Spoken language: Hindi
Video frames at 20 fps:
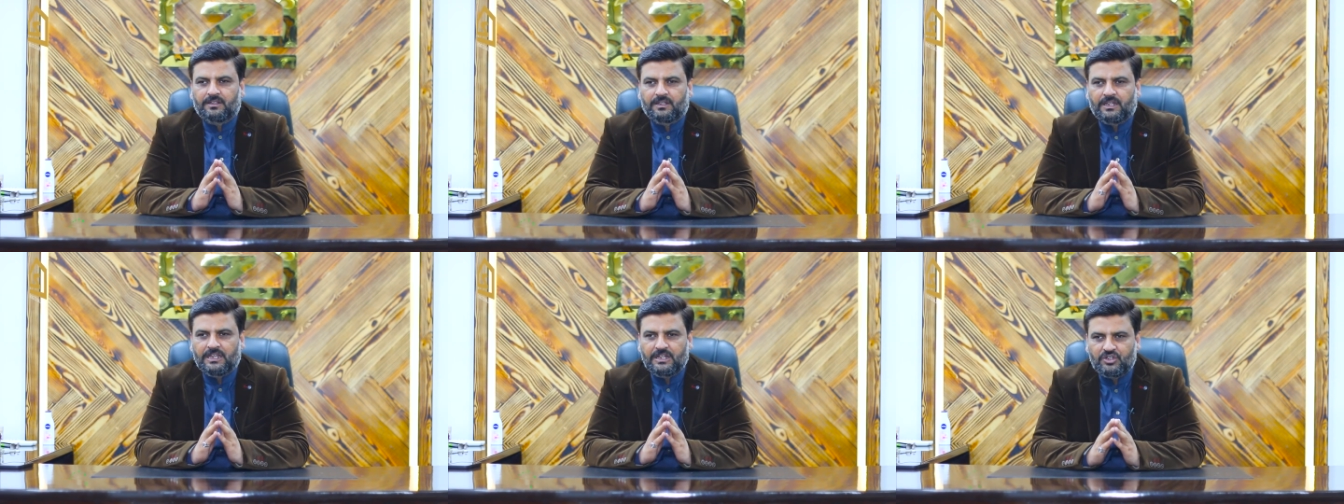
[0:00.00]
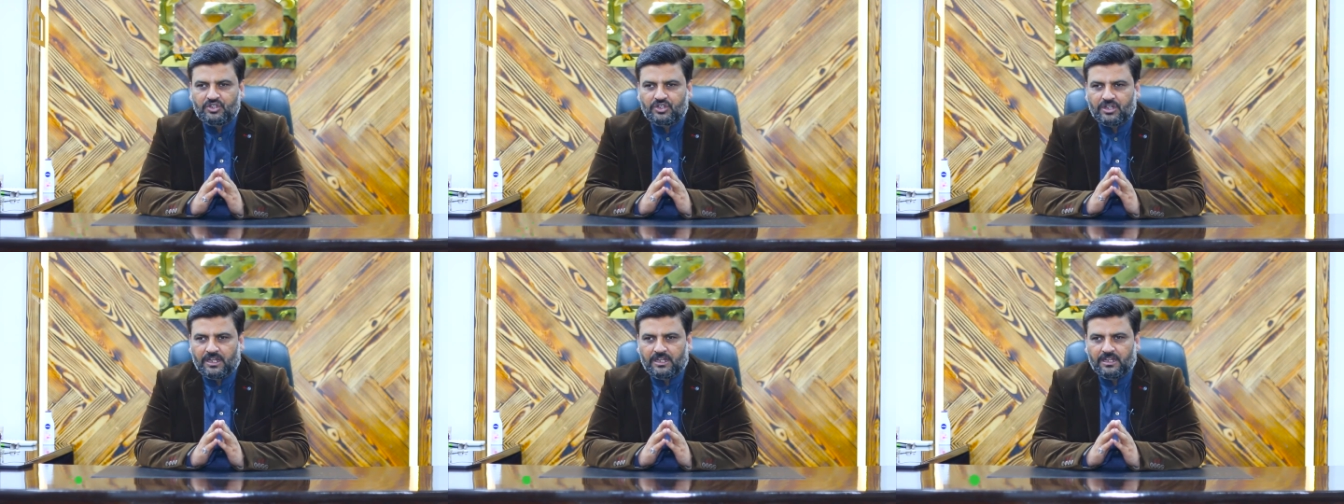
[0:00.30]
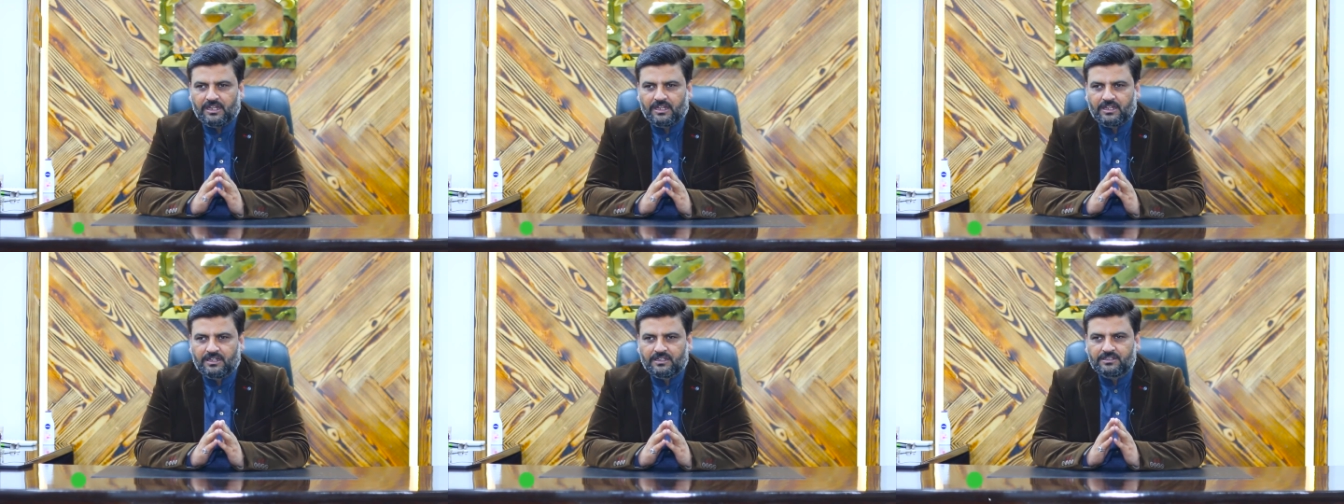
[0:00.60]
इन
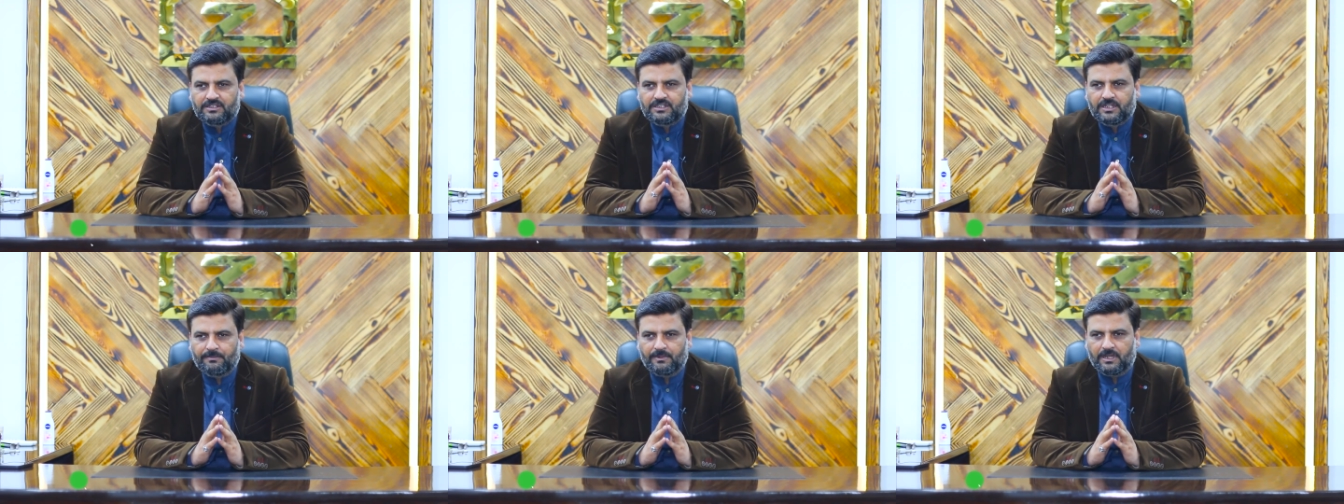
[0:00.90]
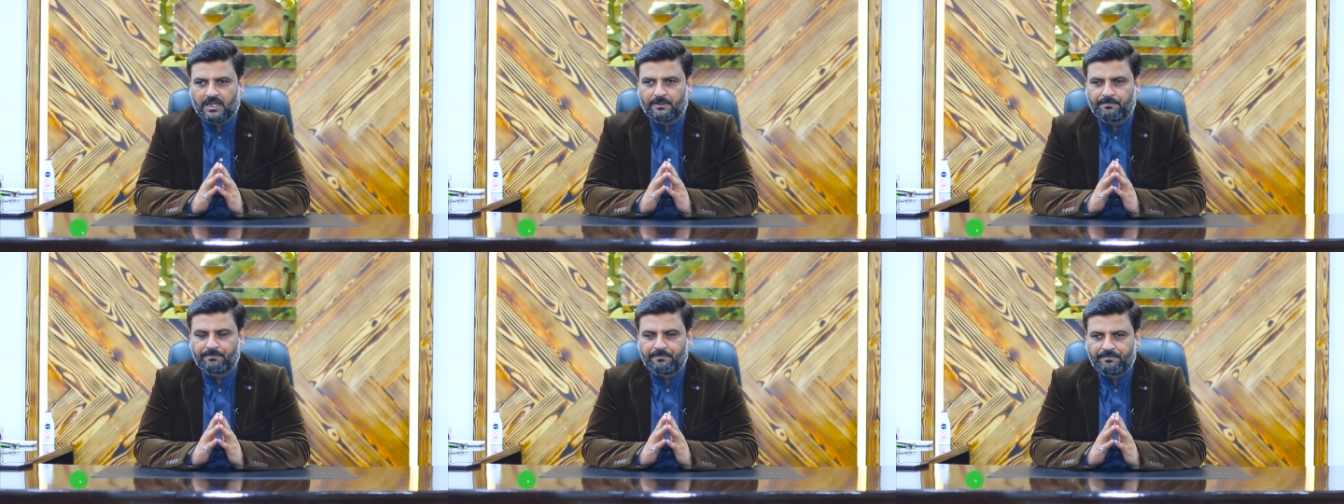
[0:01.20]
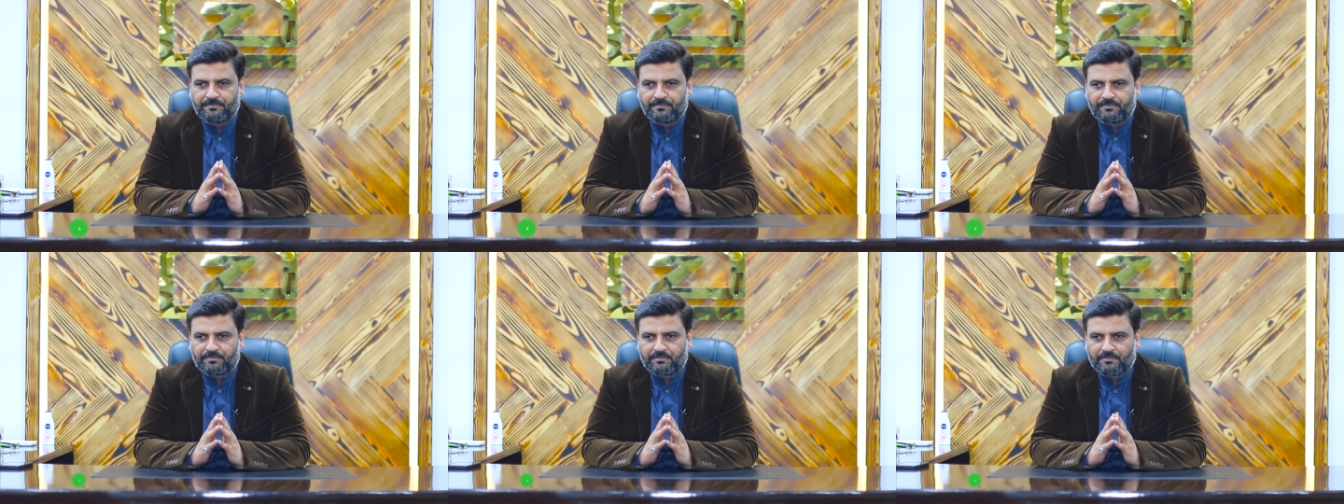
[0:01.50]
जब आप
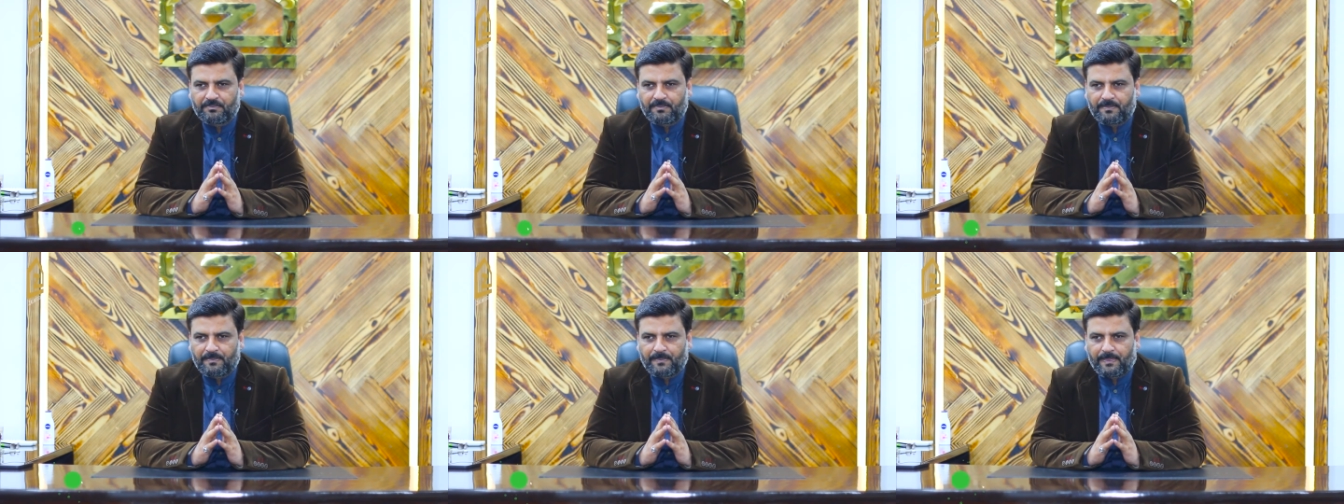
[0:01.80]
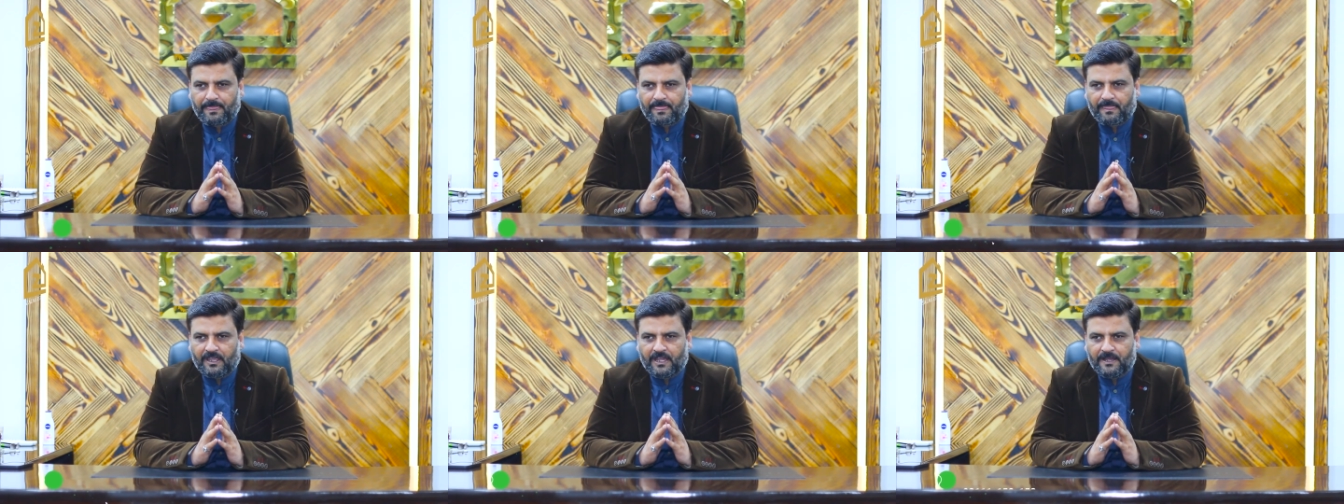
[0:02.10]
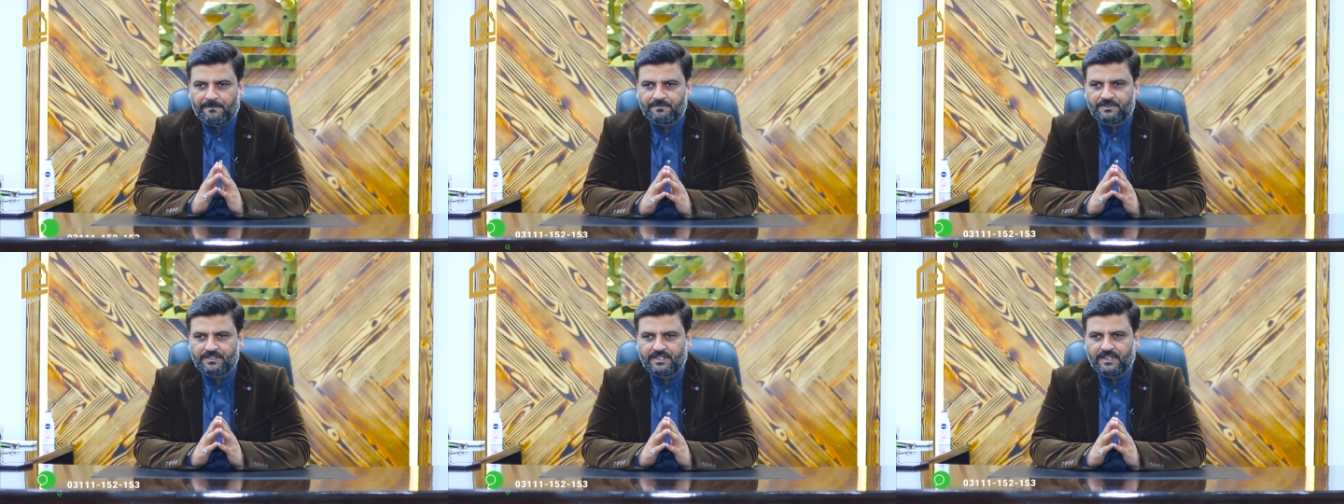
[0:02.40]

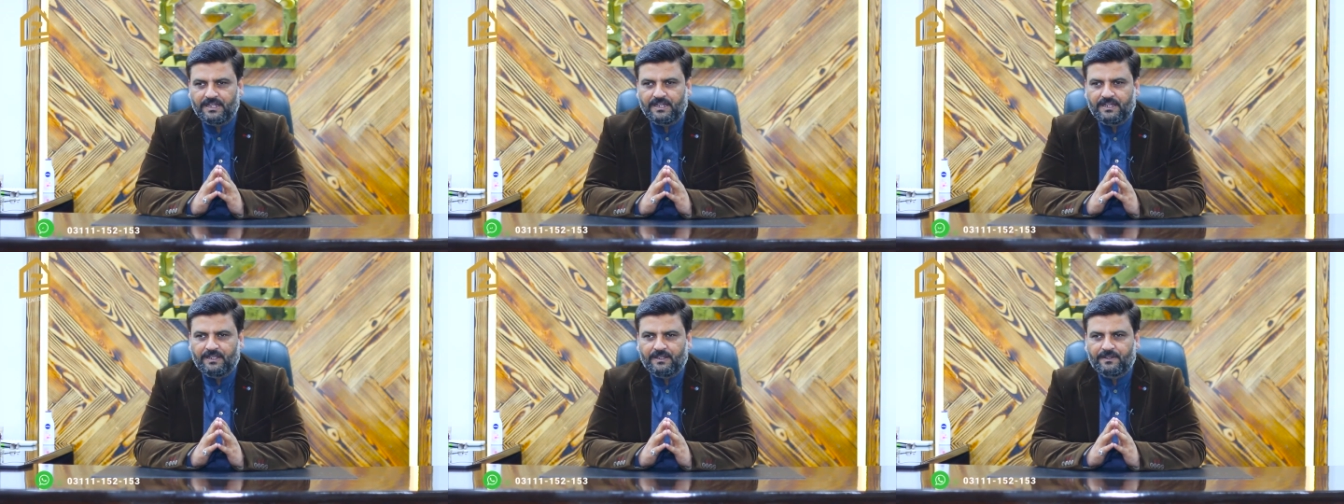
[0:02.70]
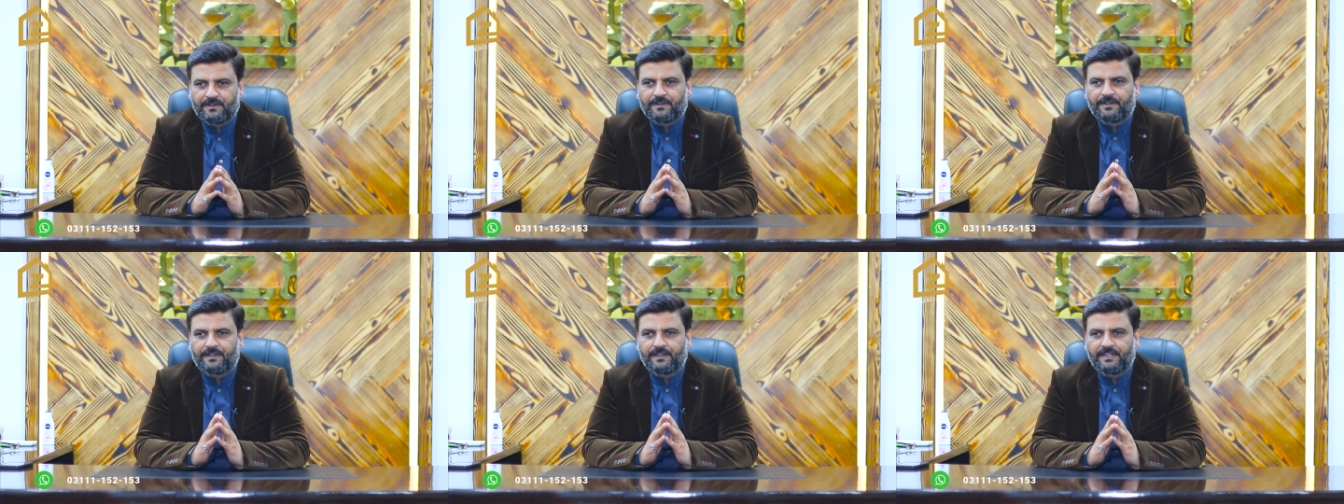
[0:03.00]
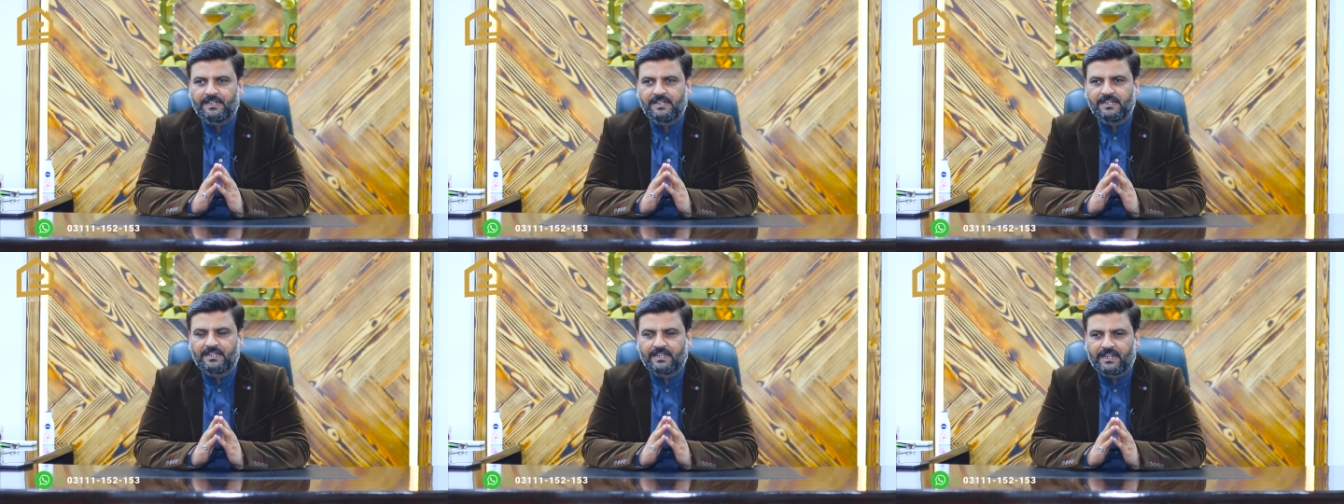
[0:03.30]
हमसे
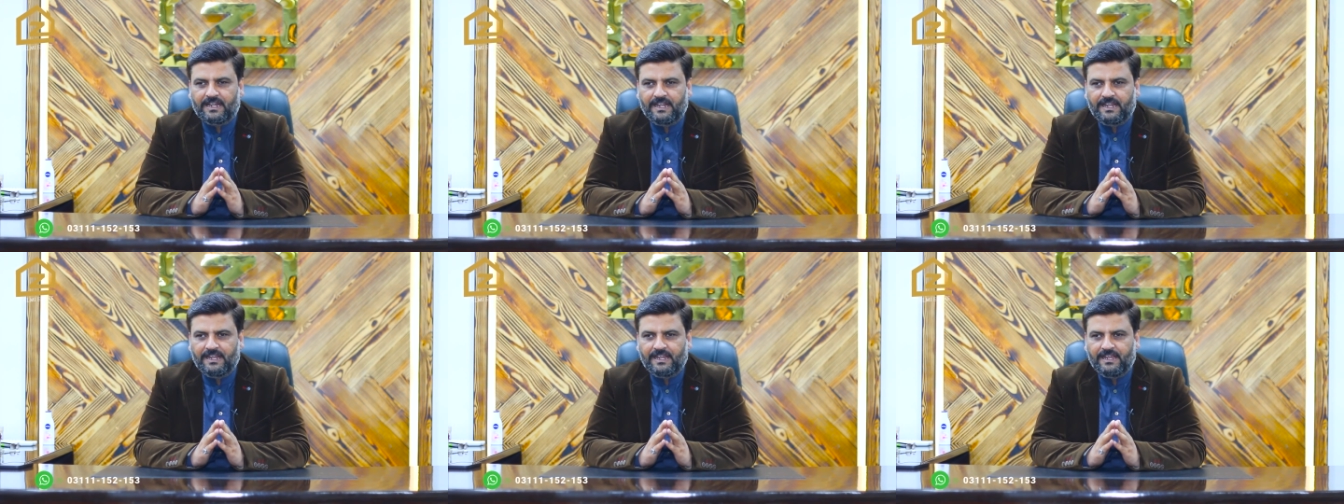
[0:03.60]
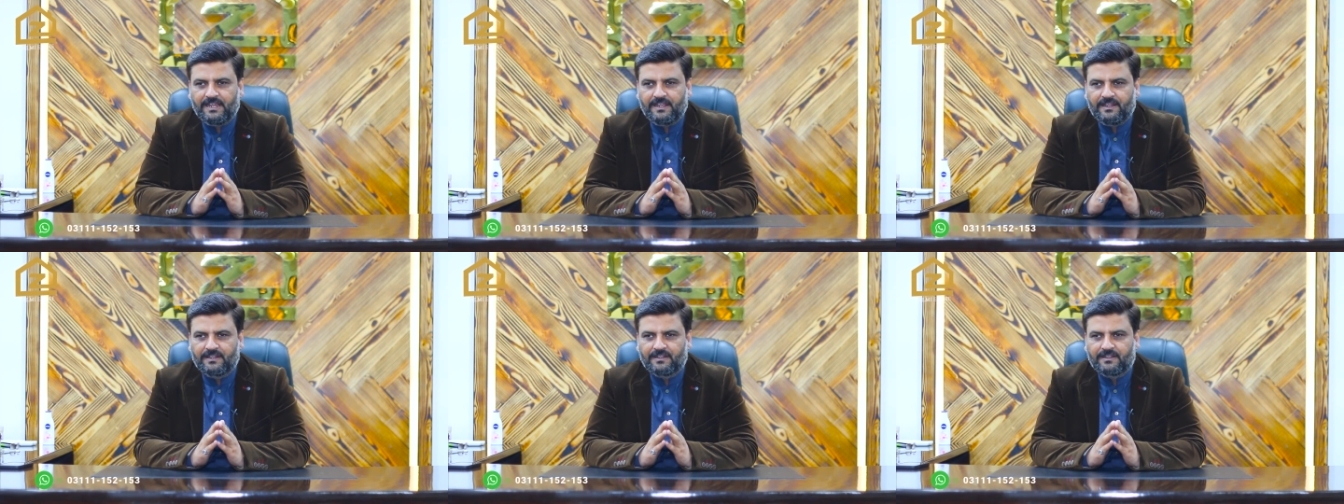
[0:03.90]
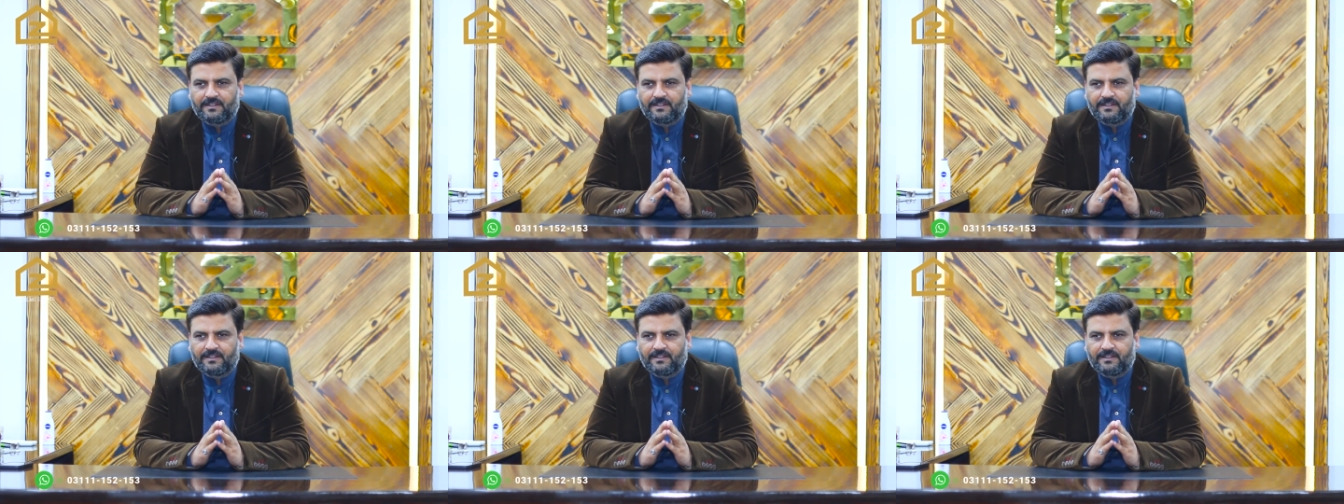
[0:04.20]
डील करेंगे